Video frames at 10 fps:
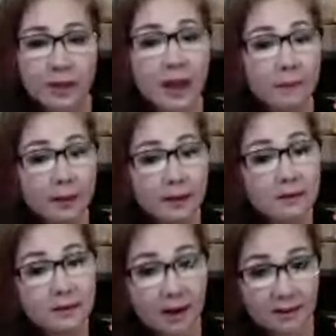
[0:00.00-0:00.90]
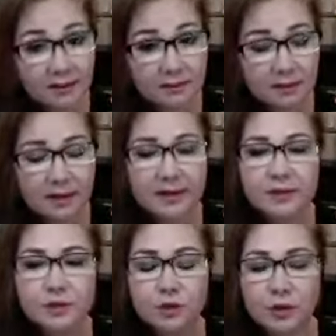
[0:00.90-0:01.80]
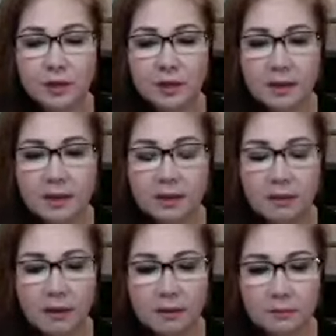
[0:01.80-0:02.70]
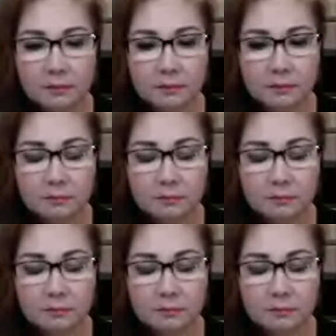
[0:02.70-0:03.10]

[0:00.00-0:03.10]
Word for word: kèm cái cơn giận, rồi um,